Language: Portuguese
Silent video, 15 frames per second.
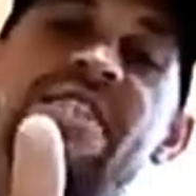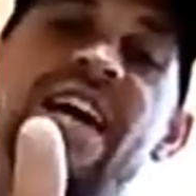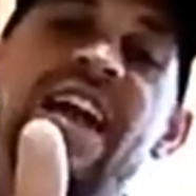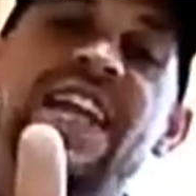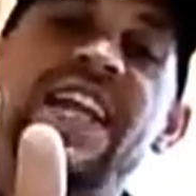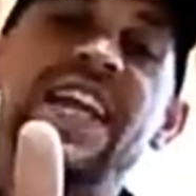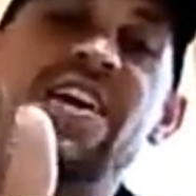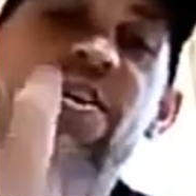
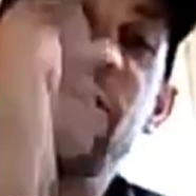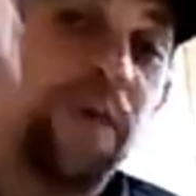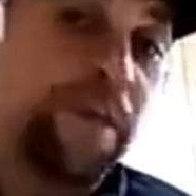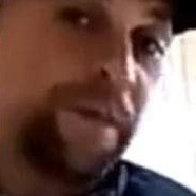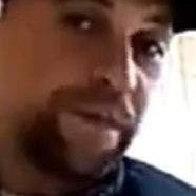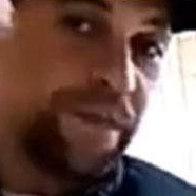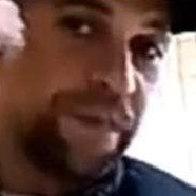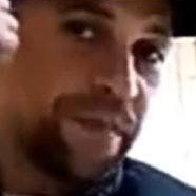Valeu!
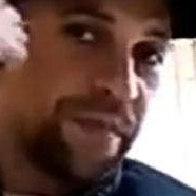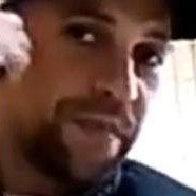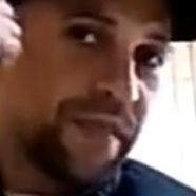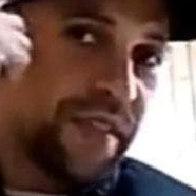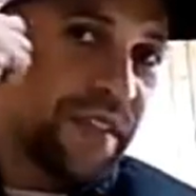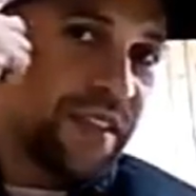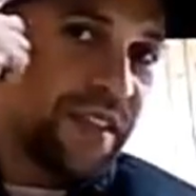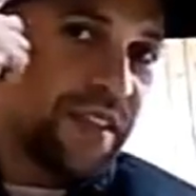
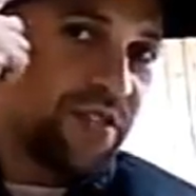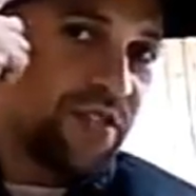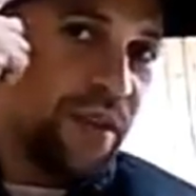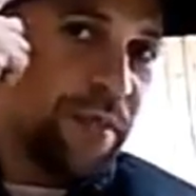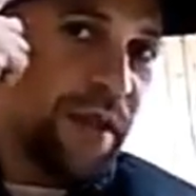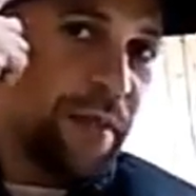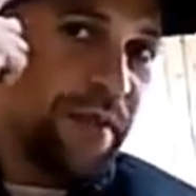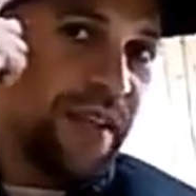Isso
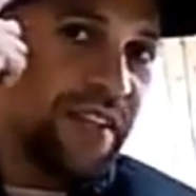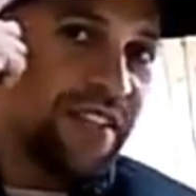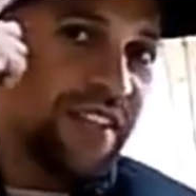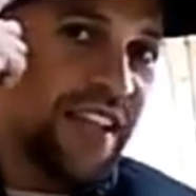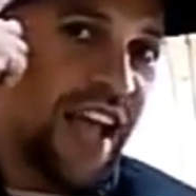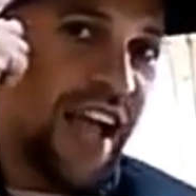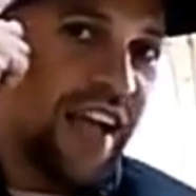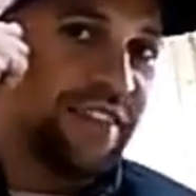é para
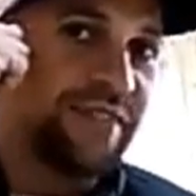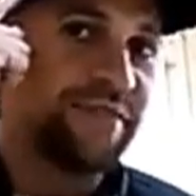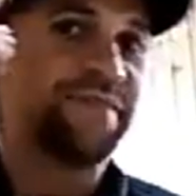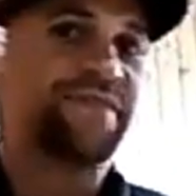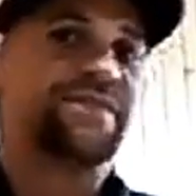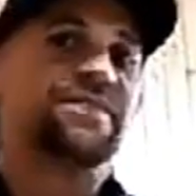pensar